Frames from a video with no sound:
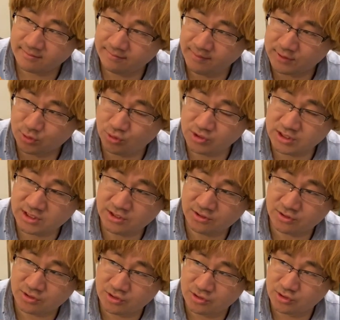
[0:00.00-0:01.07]
まあ、閉じ
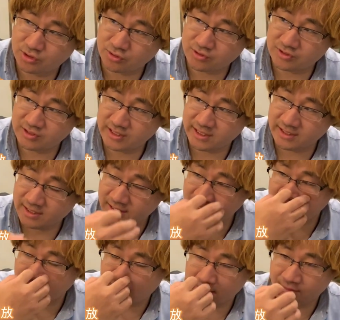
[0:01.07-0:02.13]
る直前
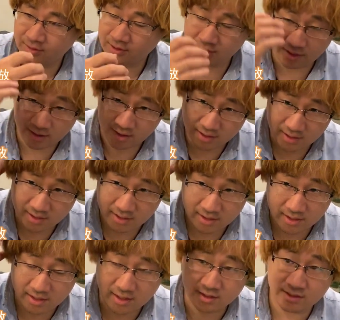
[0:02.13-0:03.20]
にあの
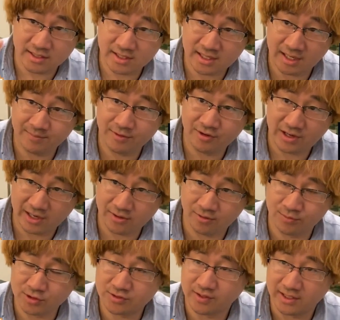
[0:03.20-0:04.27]
2回目の解
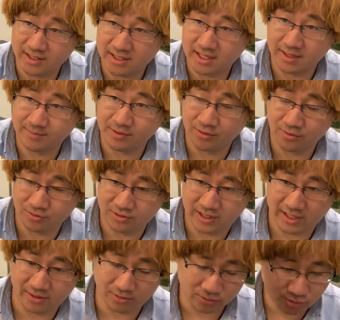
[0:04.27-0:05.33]
放もしくは1回目のロング
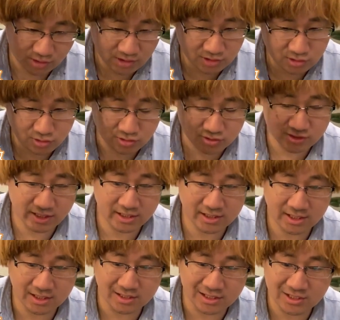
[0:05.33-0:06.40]
解放閉じる直前
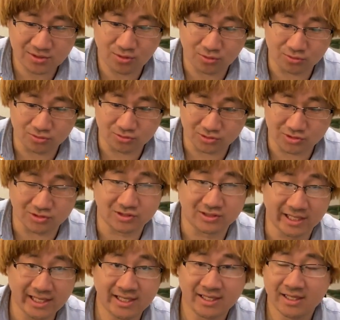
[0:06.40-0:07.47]
に2個打つんです
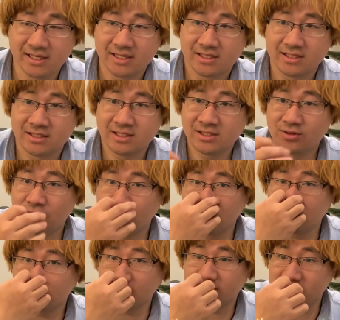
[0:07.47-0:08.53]
ね2個
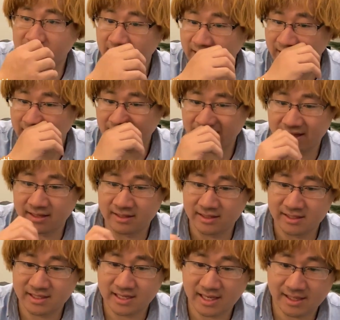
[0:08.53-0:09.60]
打って
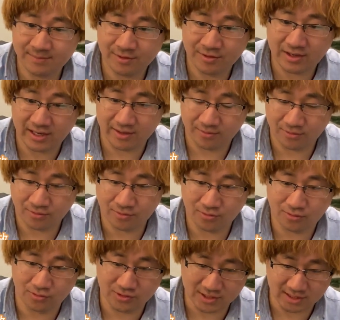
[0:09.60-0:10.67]
1回目の解放を
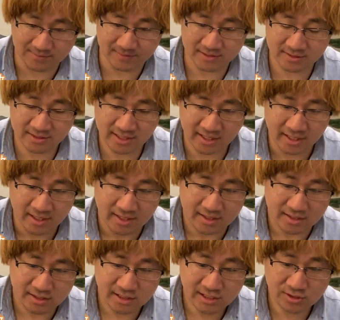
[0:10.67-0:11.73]
追いつかせますで
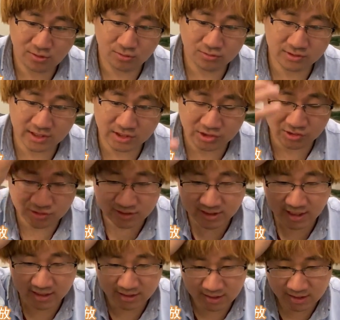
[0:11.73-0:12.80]
1個打った瞬
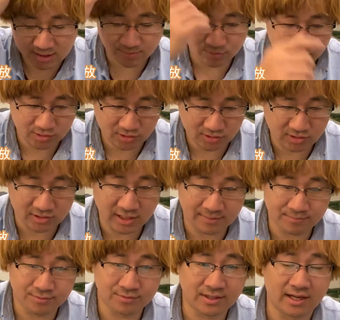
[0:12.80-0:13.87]
間にもうすぐ
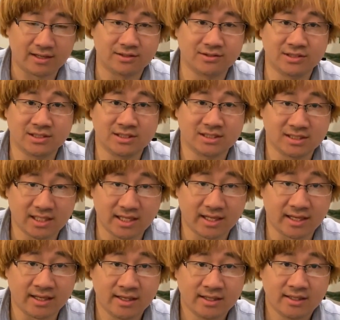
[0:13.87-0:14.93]
ランプを確認し
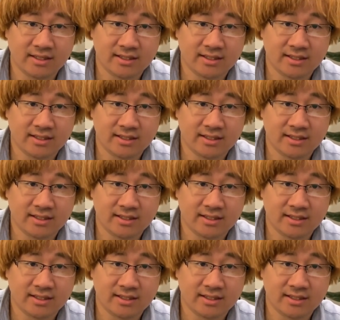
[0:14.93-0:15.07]
て